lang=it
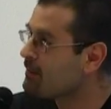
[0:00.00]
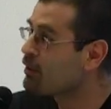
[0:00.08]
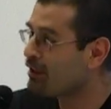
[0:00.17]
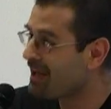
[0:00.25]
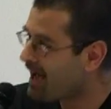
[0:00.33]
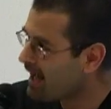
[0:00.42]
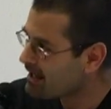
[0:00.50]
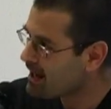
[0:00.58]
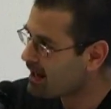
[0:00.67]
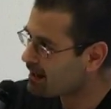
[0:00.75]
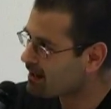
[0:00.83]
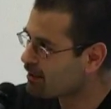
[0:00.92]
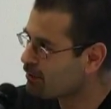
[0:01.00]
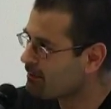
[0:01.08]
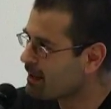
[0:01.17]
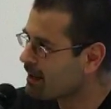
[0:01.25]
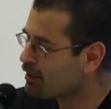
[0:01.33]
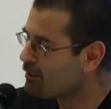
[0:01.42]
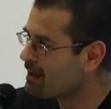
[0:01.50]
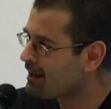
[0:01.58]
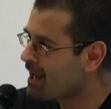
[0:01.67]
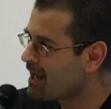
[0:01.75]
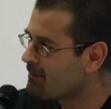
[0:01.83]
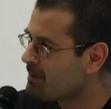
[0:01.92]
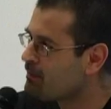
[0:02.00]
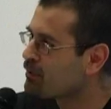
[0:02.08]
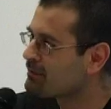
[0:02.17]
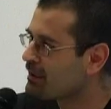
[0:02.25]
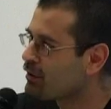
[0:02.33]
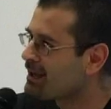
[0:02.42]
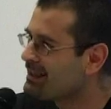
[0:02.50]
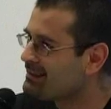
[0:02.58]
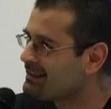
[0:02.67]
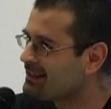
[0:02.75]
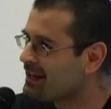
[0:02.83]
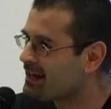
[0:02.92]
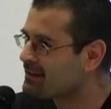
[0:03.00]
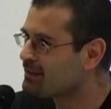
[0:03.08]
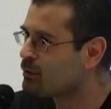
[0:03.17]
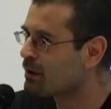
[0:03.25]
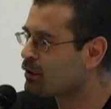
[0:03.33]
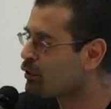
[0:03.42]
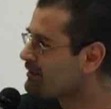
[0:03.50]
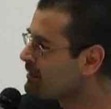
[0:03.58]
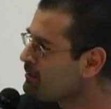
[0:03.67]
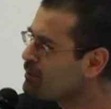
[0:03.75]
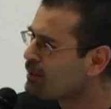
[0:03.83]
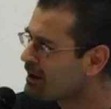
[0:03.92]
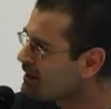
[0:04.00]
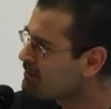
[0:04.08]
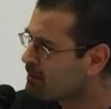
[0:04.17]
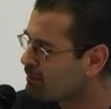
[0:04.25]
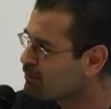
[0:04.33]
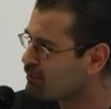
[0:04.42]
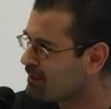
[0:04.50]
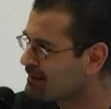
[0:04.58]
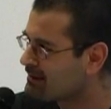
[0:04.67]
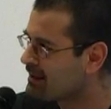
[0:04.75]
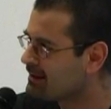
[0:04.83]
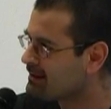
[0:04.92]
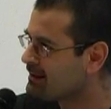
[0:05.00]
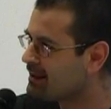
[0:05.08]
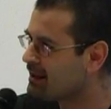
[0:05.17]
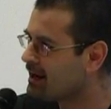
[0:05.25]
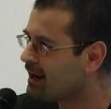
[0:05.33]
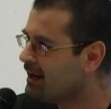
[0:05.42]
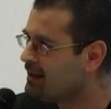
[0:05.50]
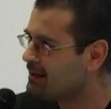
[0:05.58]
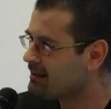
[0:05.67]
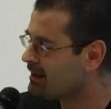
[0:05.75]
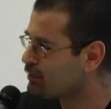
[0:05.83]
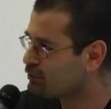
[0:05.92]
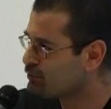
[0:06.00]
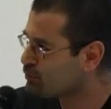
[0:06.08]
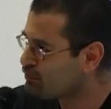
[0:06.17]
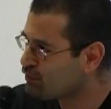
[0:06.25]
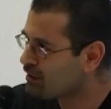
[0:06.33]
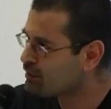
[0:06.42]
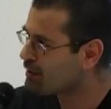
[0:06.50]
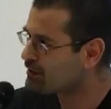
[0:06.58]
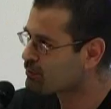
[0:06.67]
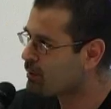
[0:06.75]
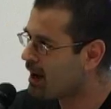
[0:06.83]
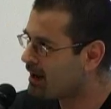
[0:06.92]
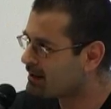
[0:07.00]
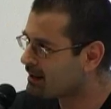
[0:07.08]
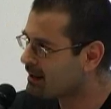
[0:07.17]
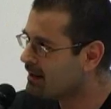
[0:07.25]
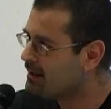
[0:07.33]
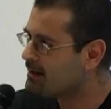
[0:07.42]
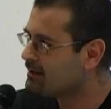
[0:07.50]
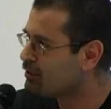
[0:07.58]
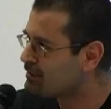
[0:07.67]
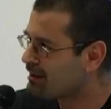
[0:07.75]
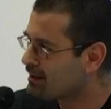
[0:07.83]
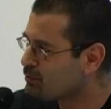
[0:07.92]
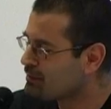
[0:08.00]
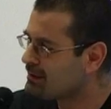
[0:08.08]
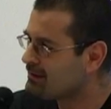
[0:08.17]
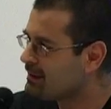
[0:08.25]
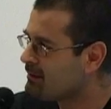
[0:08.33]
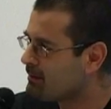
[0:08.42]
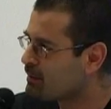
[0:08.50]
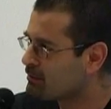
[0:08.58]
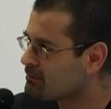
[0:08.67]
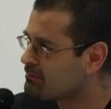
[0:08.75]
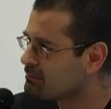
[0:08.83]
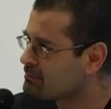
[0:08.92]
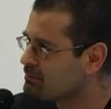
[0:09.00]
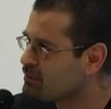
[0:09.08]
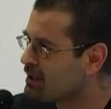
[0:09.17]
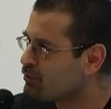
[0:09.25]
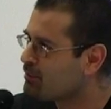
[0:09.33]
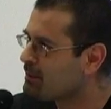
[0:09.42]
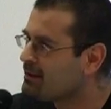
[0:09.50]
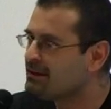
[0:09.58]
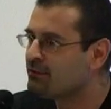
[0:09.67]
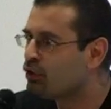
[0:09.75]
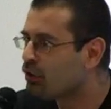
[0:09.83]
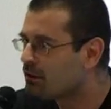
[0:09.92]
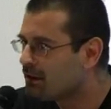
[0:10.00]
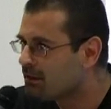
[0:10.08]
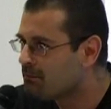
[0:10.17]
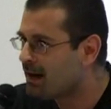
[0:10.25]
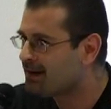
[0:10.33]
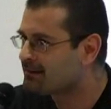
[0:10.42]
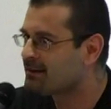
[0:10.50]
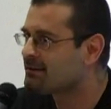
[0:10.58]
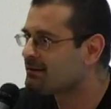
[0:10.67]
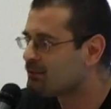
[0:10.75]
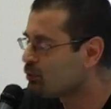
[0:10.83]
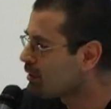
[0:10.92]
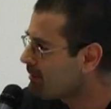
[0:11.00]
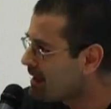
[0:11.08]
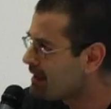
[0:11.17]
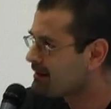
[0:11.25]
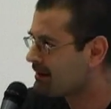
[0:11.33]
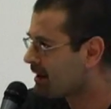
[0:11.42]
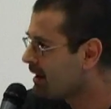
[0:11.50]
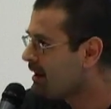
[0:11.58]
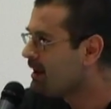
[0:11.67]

però le ali anche, come, come il rugby, possano anche insegnarti qualcosa in più, anche proprio sul versante della, della costruzione di una squadra, del lottare tutti insieme per un certo obiettivo. Il basket sicuramente,